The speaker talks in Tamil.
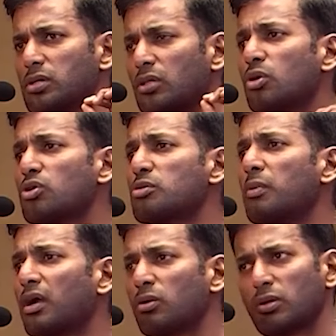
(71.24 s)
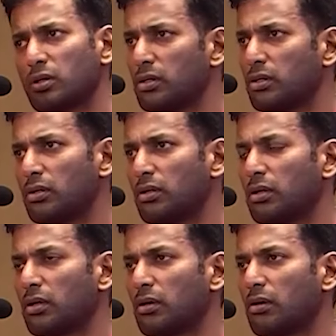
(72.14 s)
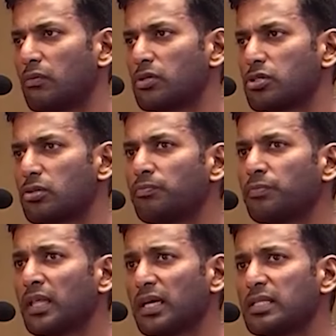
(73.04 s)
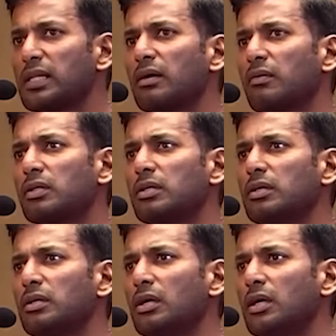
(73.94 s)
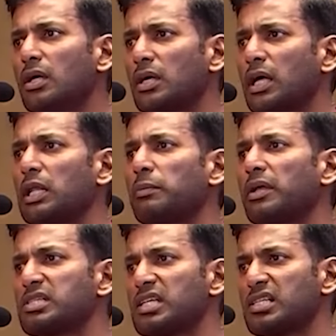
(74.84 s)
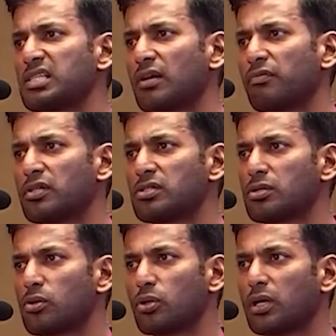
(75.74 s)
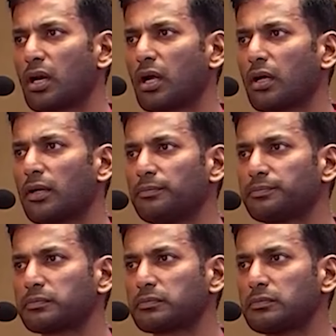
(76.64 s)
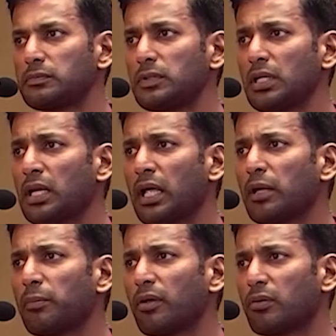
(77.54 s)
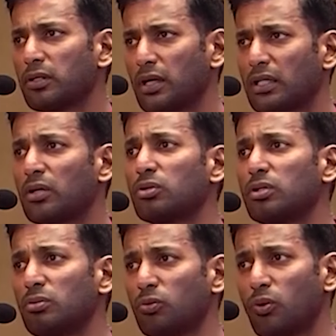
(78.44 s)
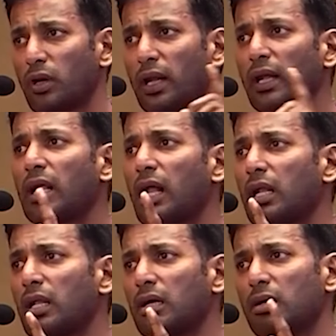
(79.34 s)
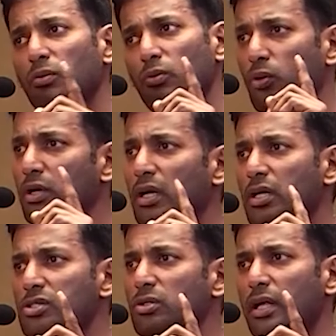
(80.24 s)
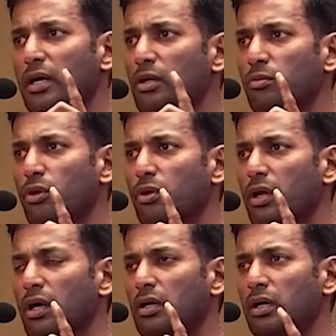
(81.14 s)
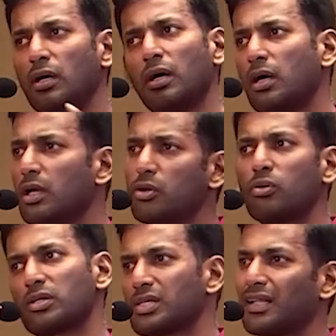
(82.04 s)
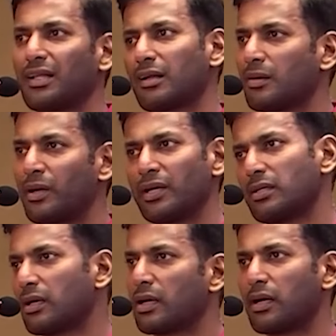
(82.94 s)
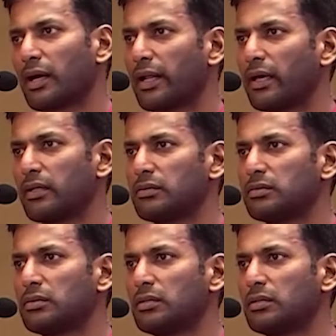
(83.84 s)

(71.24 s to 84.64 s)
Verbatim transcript: சந்தோஷமான ஒரு விஷயம் இதில் வந்து நிறைய பேர் சிஎஸ்ஆர் ஃபண்ட்ஸு கொடுக்குறாங்க நிறைய பேர் வந்து அதாவது ஒரே நாளில் ஒன்றரை லட்சம் திரட்ட முடியும்னா இவங்க சாதாரண மனிதர்கள் கிடையாது